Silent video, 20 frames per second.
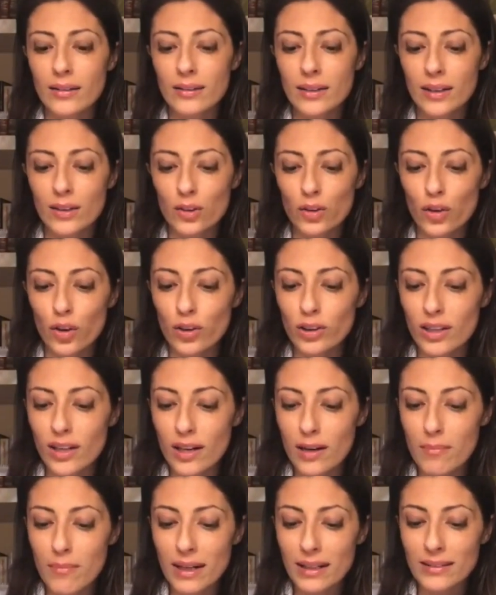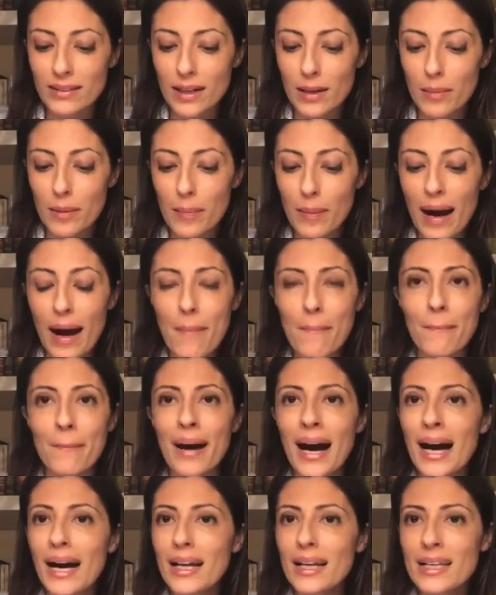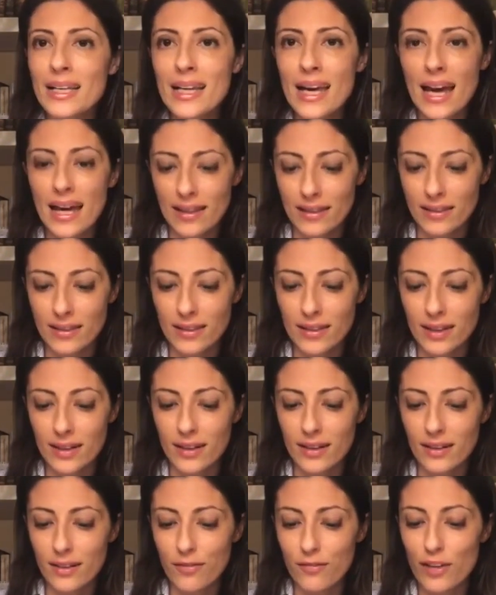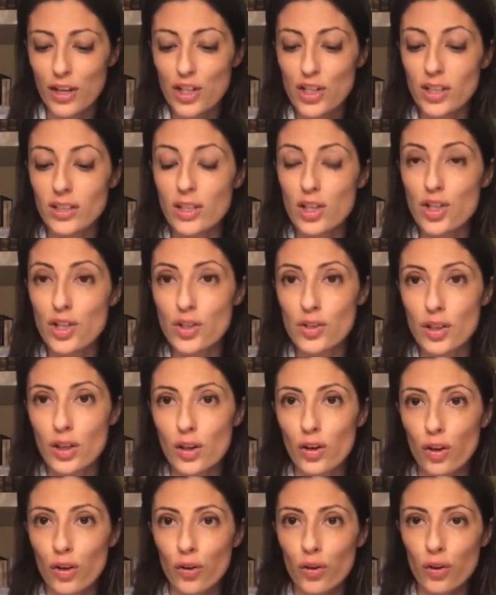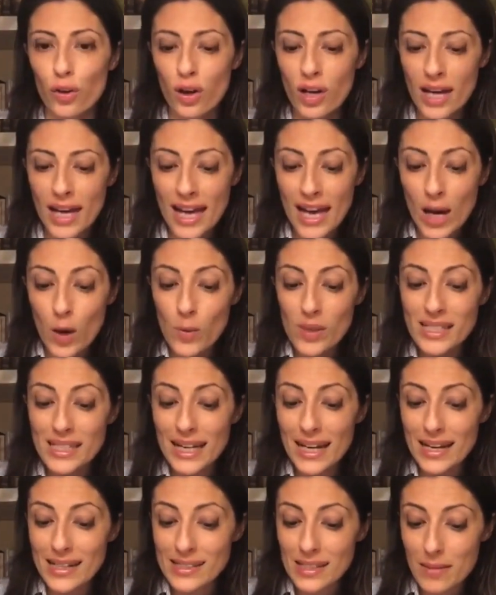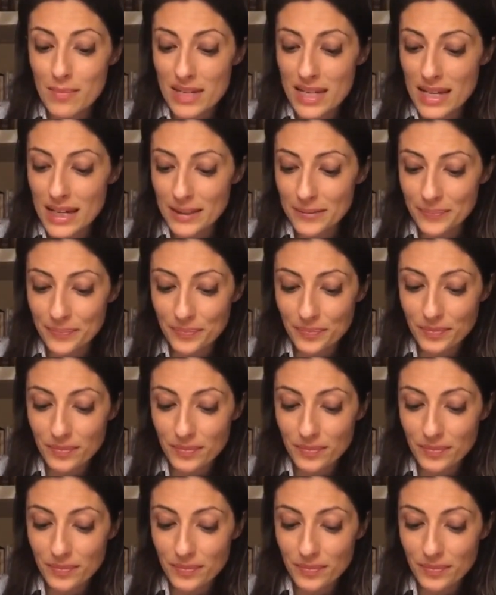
tentò di ribattere papà, ma niente, fece deciso il nonno. Questa è casa mia.